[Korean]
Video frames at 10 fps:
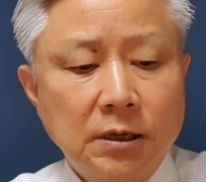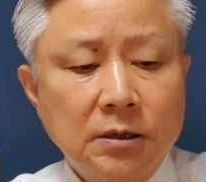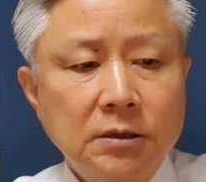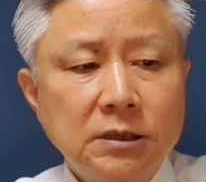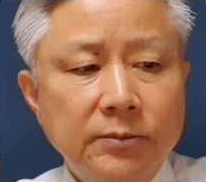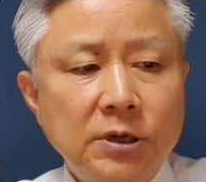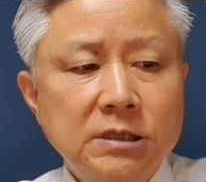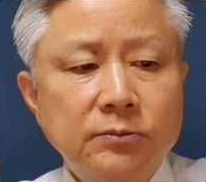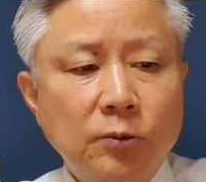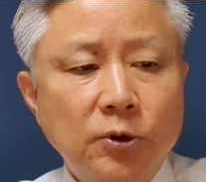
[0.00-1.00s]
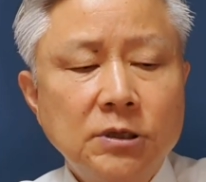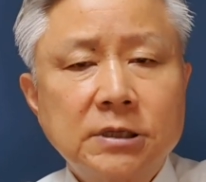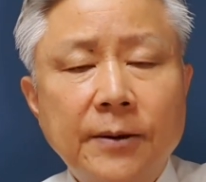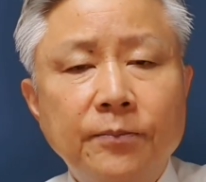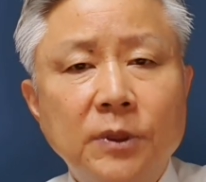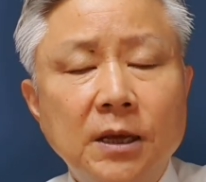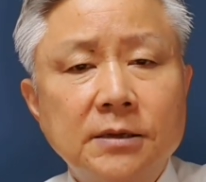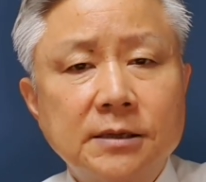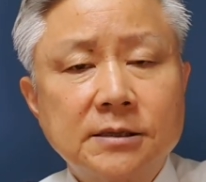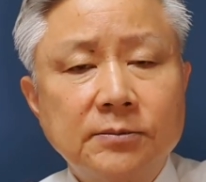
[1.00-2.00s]
그런 측면에서 보면은 3대
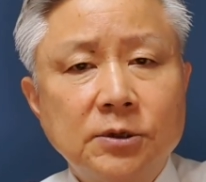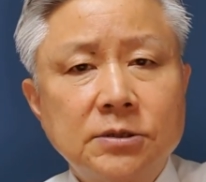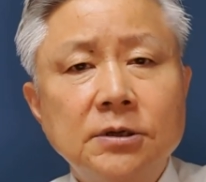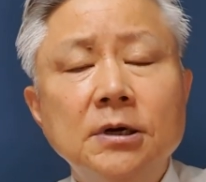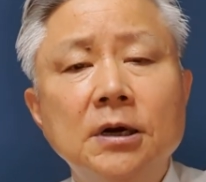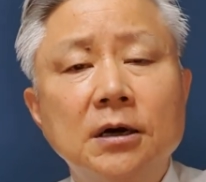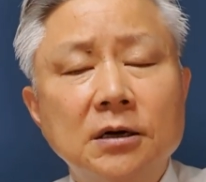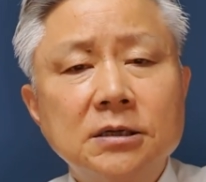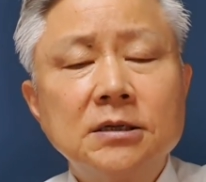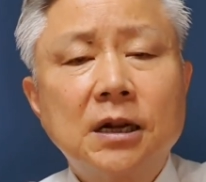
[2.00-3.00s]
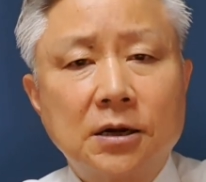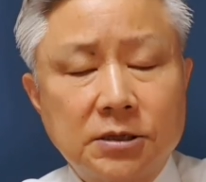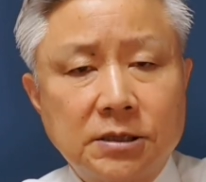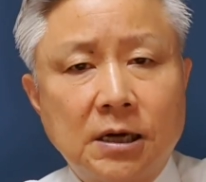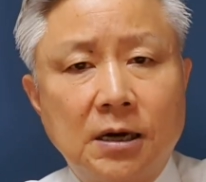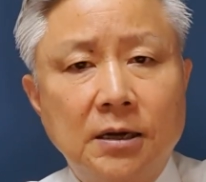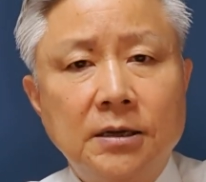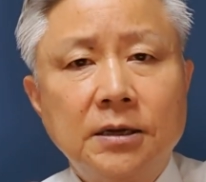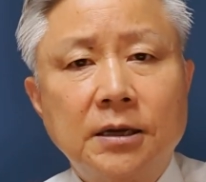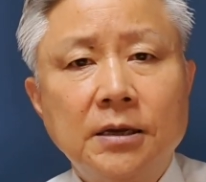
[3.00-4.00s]
세습에서 끝이 날 것이다.
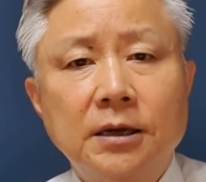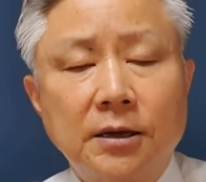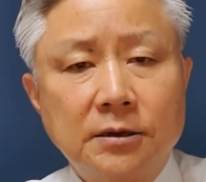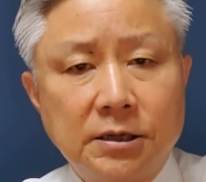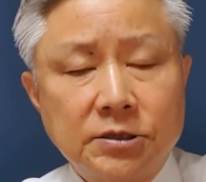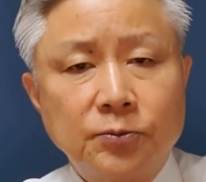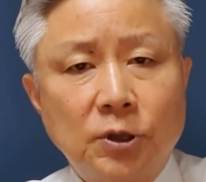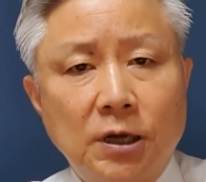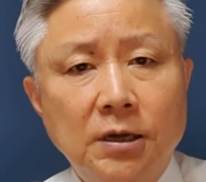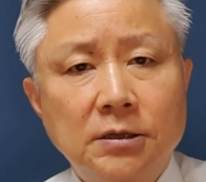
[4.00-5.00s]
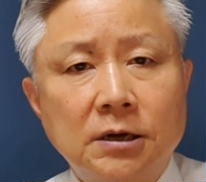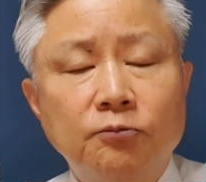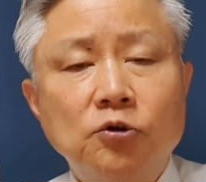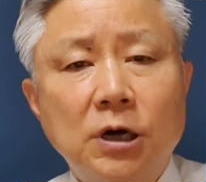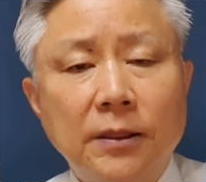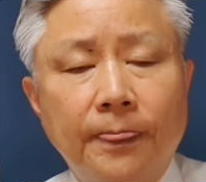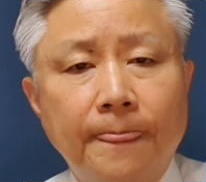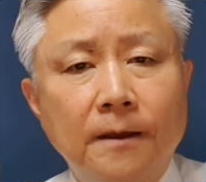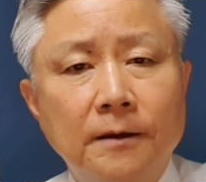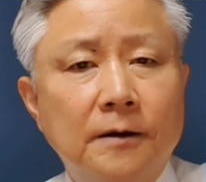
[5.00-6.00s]
이렇게 얘기를 했습니다. 자, 북한
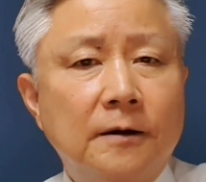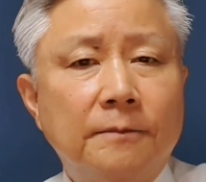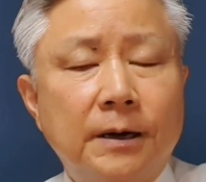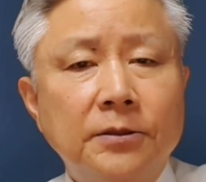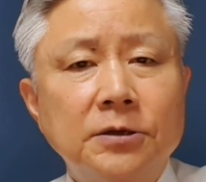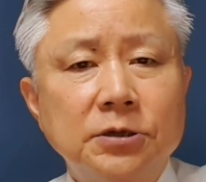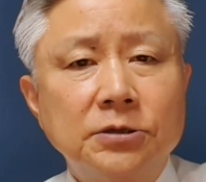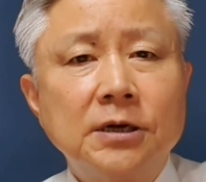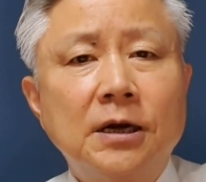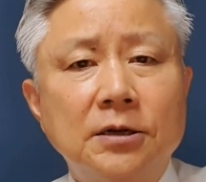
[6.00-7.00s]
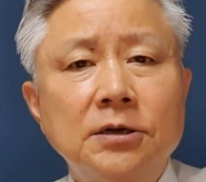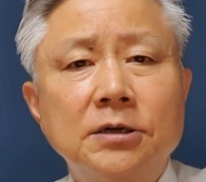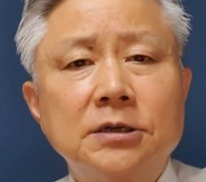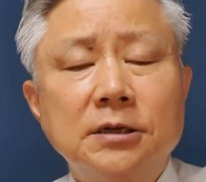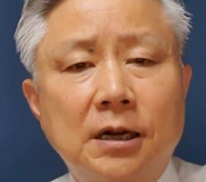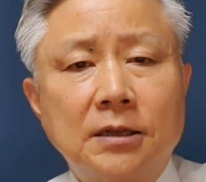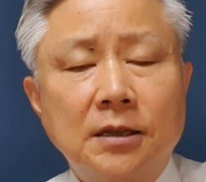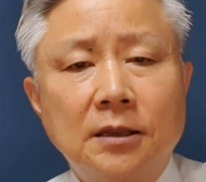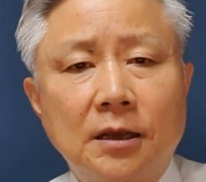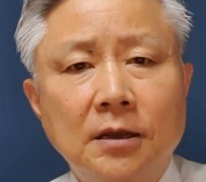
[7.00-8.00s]
어, 반드시 언젠가는 끝이 날
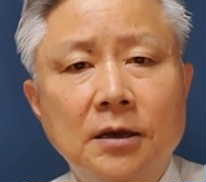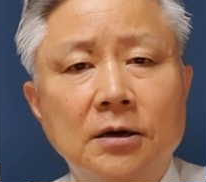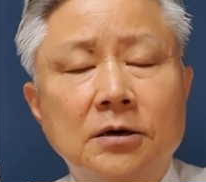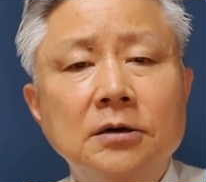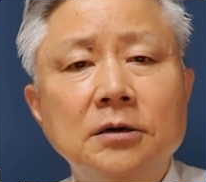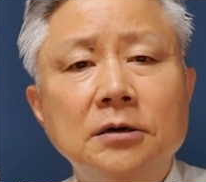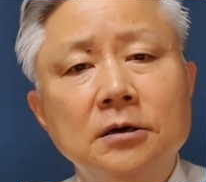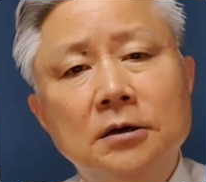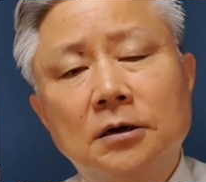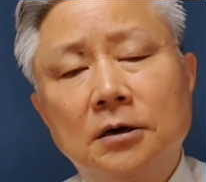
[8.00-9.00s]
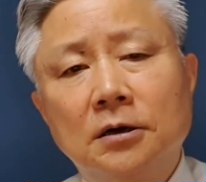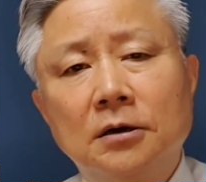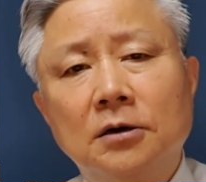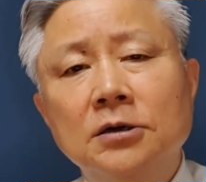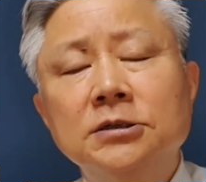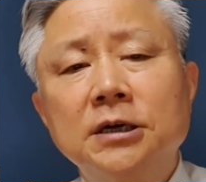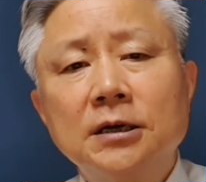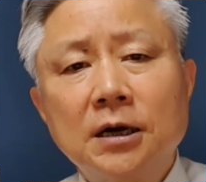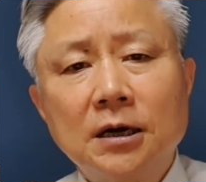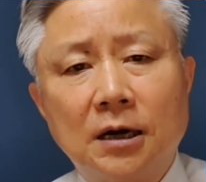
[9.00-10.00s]
텐데 그 어,
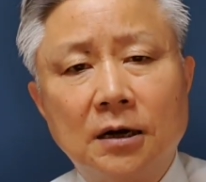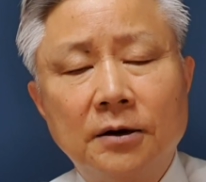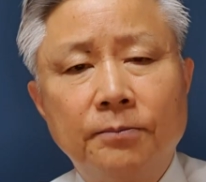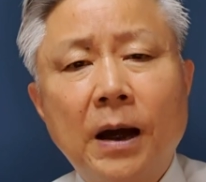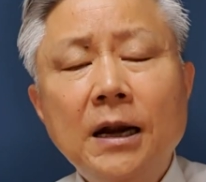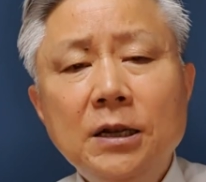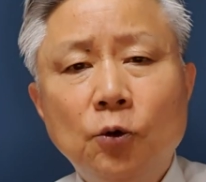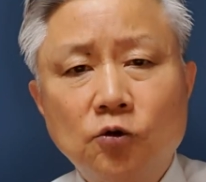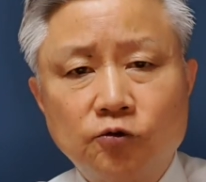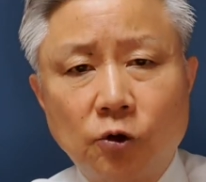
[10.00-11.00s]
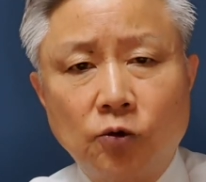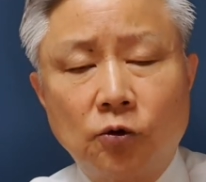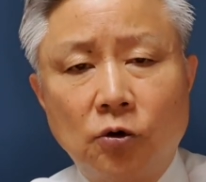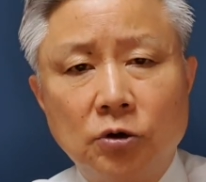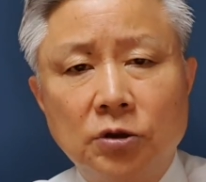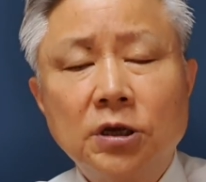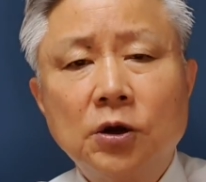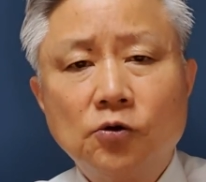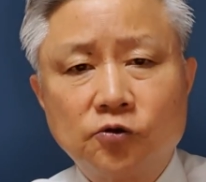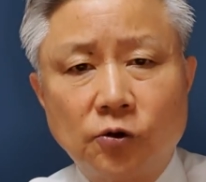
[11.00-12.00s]
언젠가가 빨리 올 수도 있고
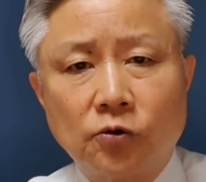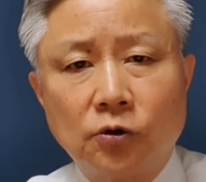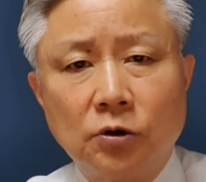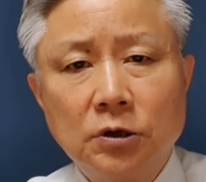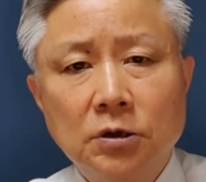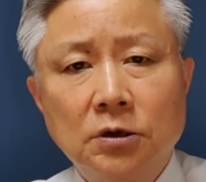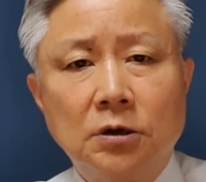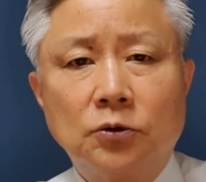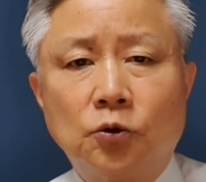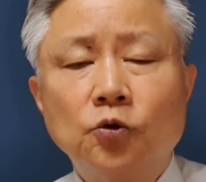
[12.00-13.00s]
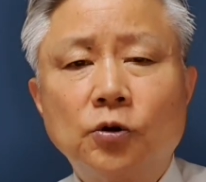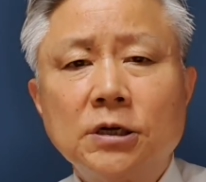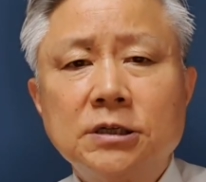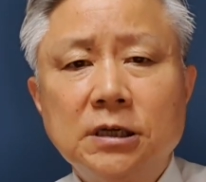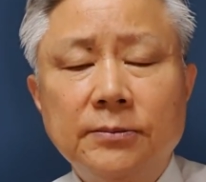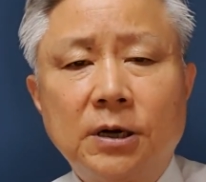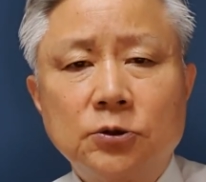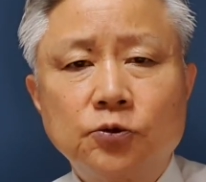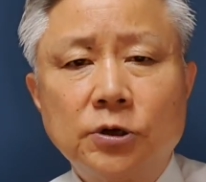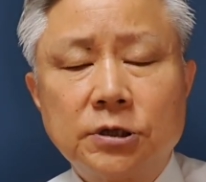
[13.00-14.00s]
늦게 올 수도 있고 어, 도둑같이 임할
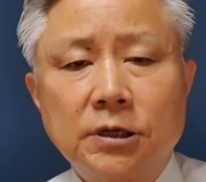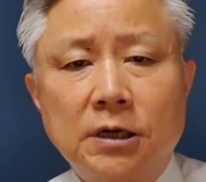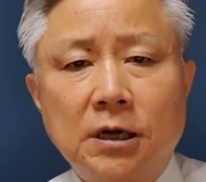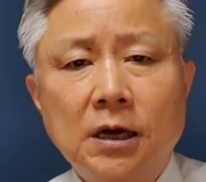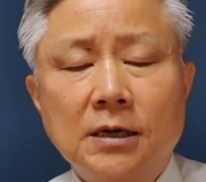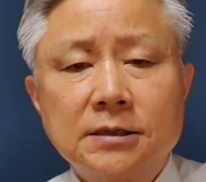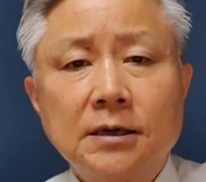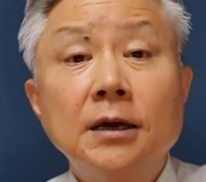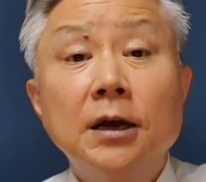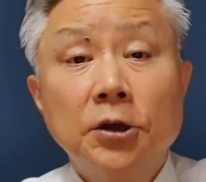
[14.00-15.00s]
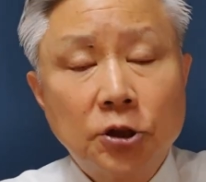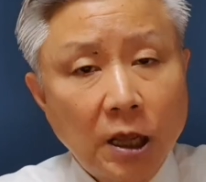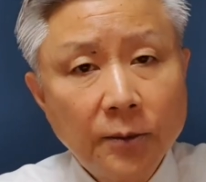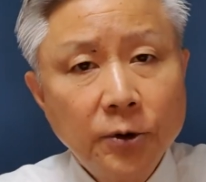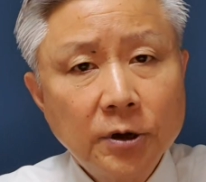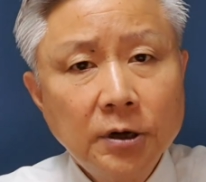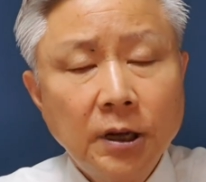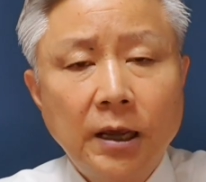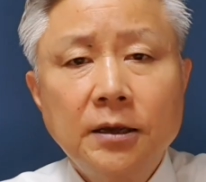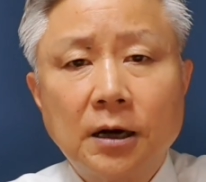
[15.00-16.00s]
수도 있으니까 항상
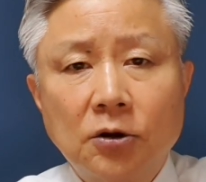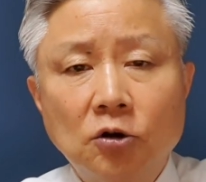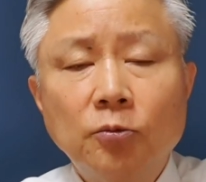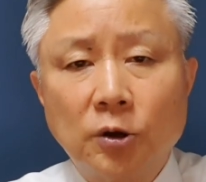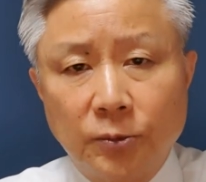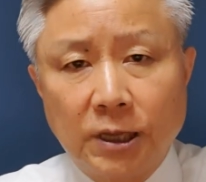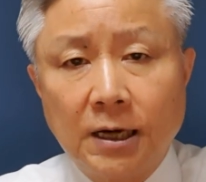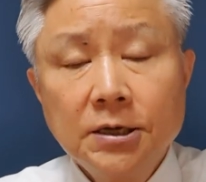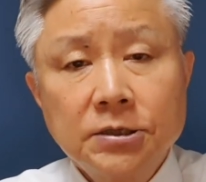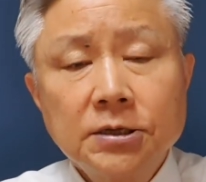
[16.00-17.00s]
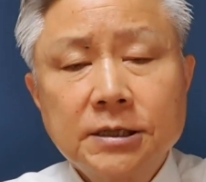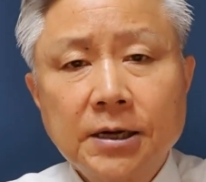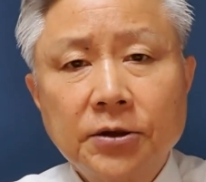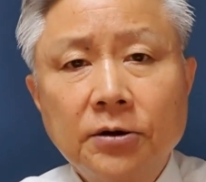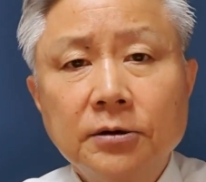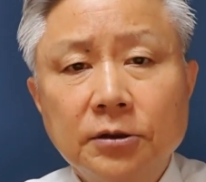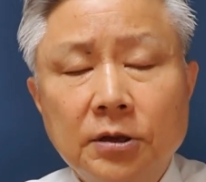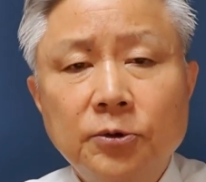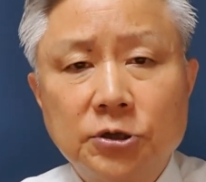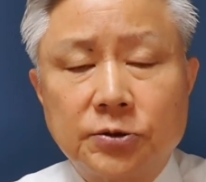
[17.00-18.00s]
대비를 해야 할 걸로 보입니다. 성창경
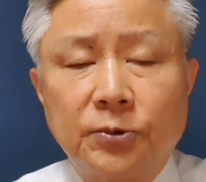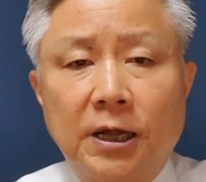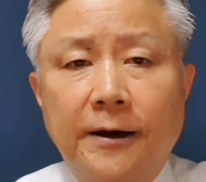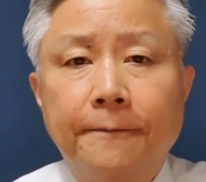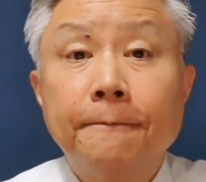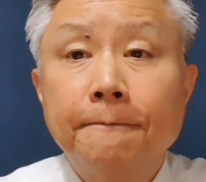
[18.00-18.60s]
TV였습니다.